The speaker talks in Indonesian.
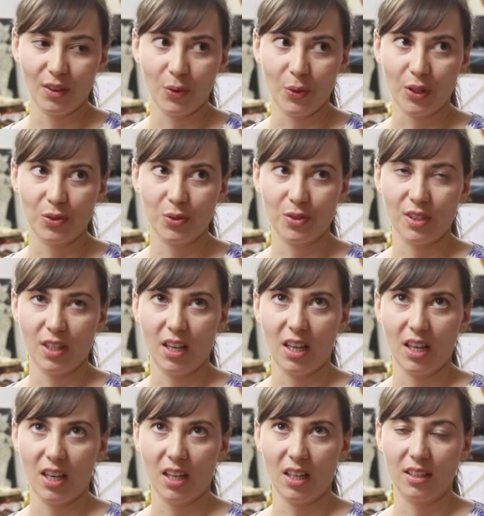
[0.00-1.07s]
waktu
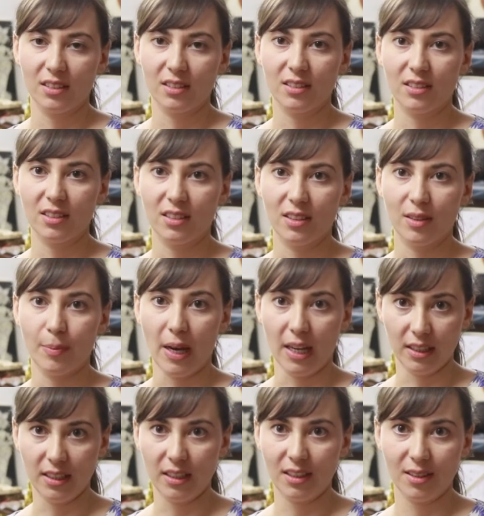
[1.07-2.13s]
saya ke
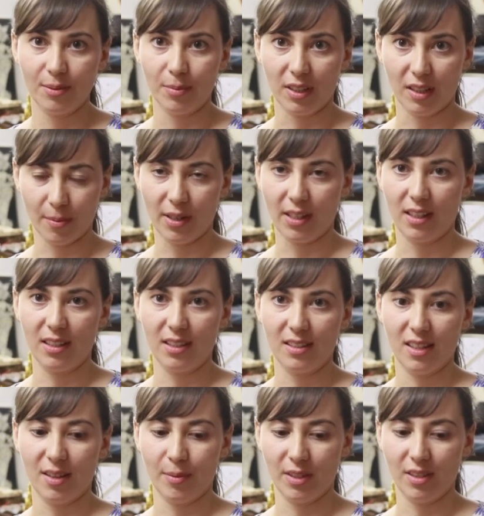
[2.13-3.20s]
Bali pertama kali
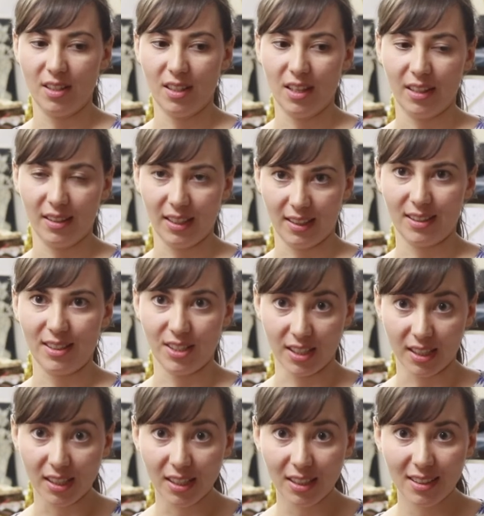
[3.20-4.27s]
saya masih anak
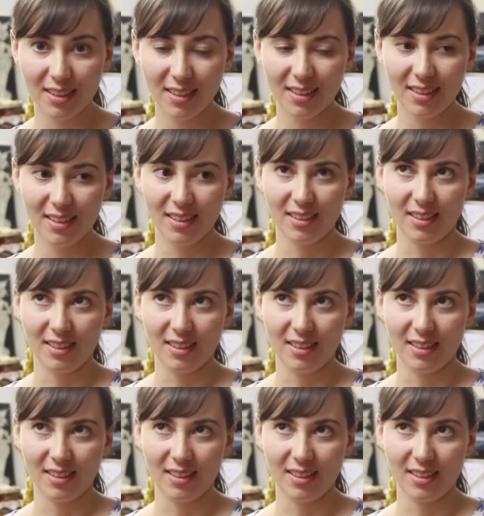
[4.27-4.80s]
kecil mm -hmm.